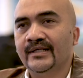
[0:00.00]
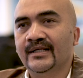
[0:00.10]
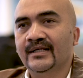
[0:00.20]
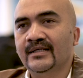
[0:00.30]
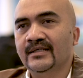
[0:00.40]

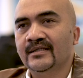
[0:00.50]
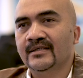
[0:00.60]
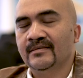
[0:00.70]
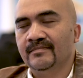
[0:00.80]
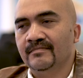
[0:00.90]
adalah
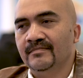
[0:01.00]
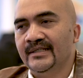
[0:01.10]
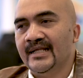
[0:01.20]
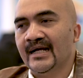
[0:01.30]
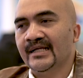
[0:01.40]

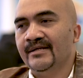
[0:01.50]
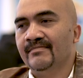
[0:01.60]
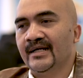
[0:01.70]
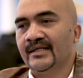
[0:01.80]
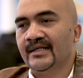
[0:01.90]
bidang di
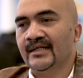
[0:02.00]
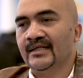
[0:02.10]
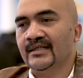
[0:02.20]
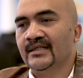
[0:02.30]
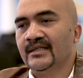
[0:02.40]

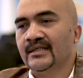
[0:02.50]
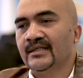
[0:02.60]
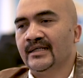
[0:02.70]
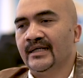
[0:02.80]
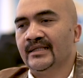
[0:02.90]
mana
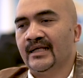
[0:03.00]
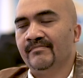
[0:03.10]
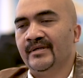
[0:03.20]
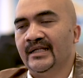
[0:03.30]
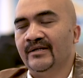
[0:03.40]

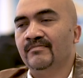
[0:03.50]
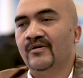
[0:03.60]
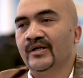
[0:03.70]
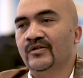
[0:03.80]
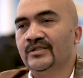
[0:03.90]
kita believe
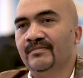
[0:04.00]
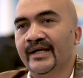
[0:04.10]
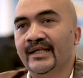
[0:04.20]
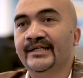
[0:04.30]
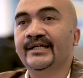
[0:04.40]
bahwa itu
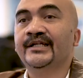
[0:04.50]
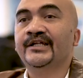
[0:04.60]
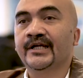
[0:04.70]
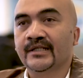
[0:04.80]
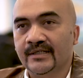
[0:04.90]
sebagai leading
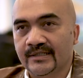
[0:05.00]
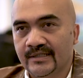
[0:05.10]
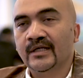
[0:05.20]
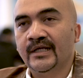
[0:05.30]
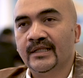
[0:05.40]
indicators.
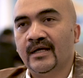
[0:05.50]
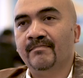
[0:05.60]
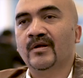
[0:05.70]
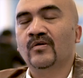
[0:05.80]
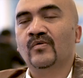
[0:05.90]
Kita
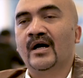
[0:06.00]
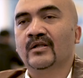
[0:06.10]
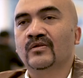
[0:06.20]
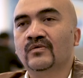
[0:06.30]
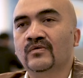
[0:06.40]
perlu
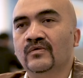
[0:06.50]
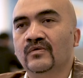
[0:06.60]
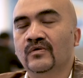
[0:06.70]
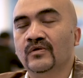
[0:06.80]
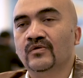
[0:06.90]
waktu
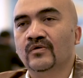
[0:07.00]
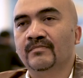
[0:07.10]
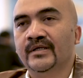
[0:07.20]
untuk